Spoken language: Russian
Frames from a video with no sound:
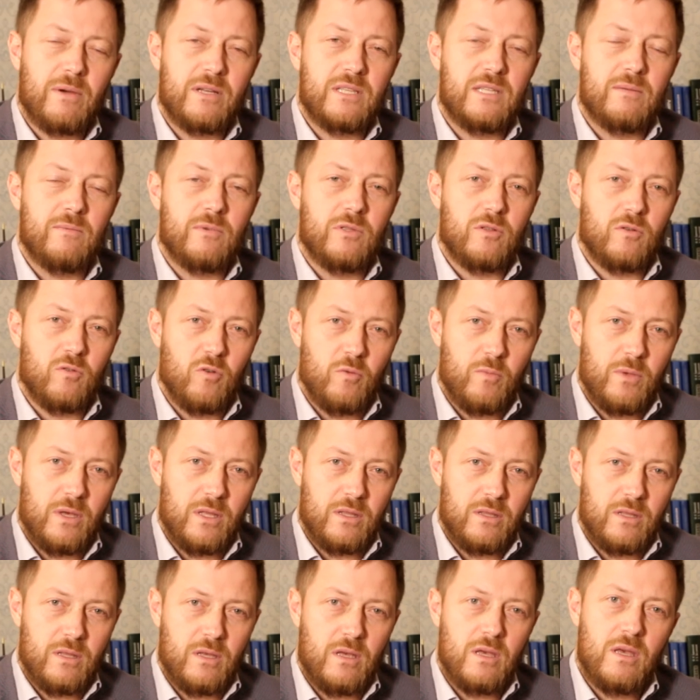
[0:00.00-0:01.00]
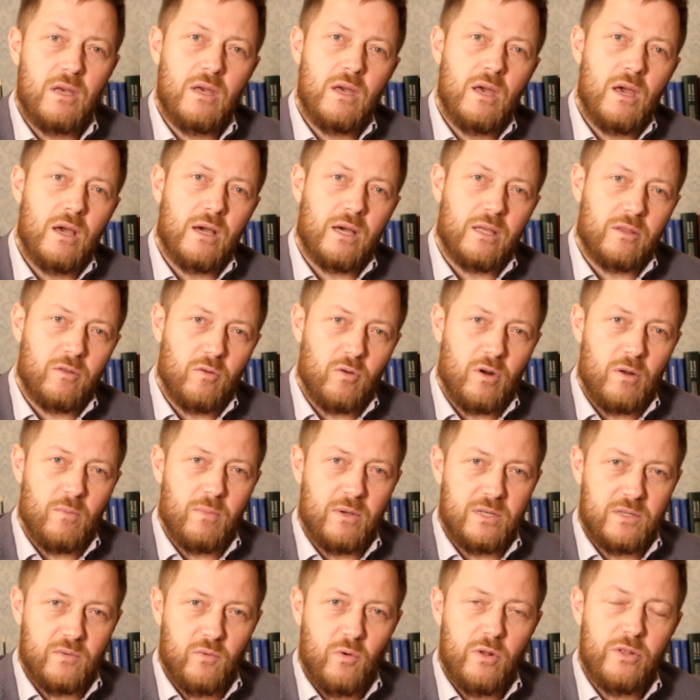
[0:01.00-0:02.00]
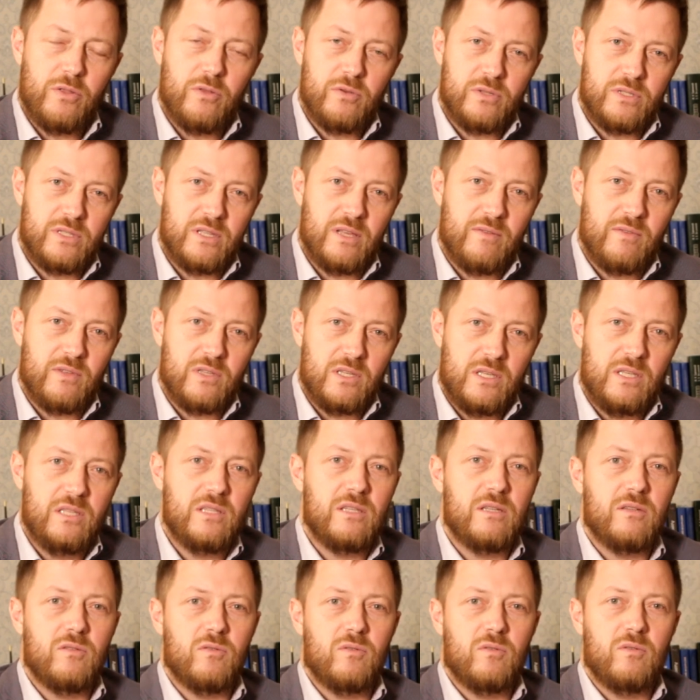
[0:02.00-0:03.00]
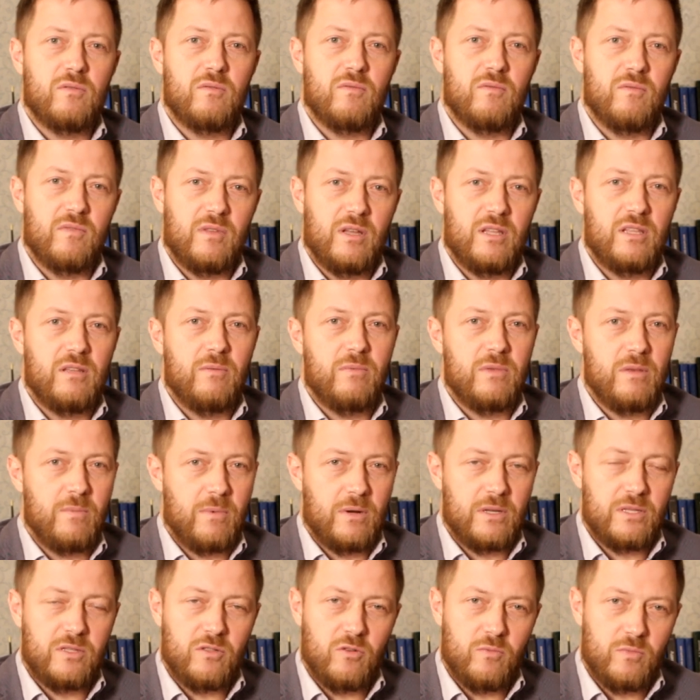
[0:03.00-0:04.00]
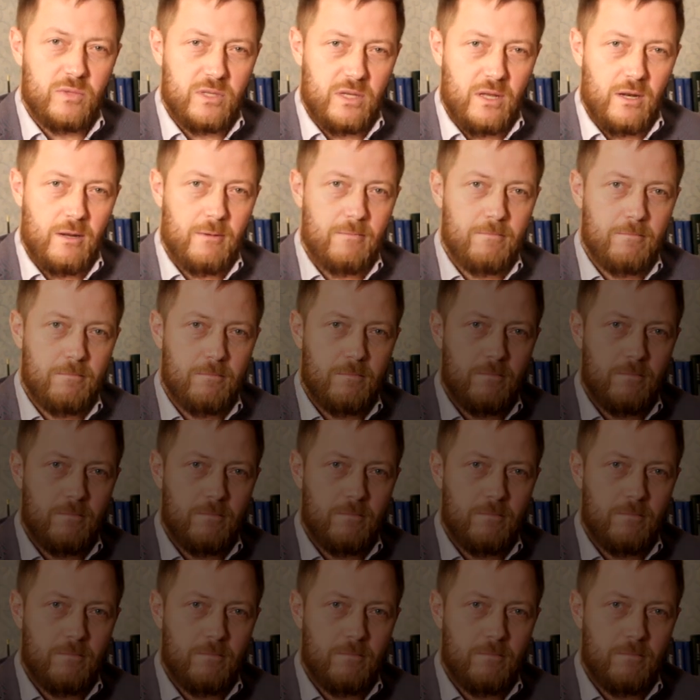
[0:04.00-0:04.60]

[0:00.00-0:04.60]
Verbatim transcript: необходимые документы, которые позволят установить истину в данном непростом деле.